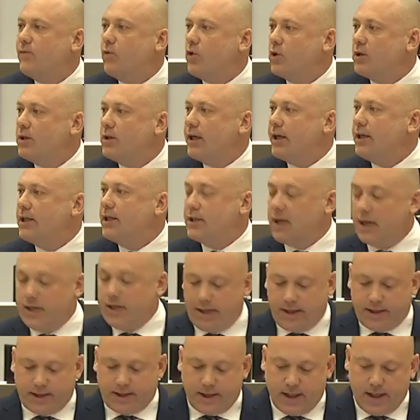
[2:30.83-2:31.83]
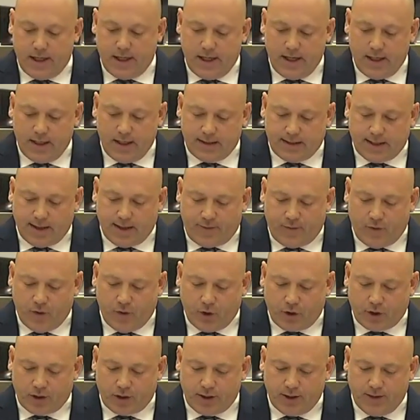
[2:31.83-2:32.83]
wurden richterlich
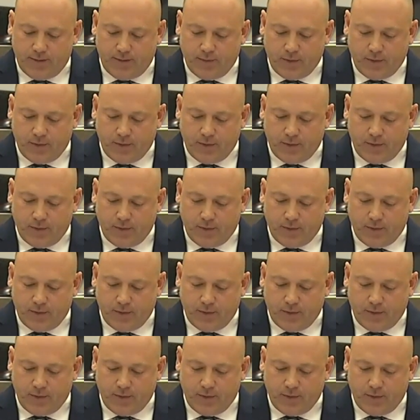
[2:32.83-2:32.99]
zerpflückt.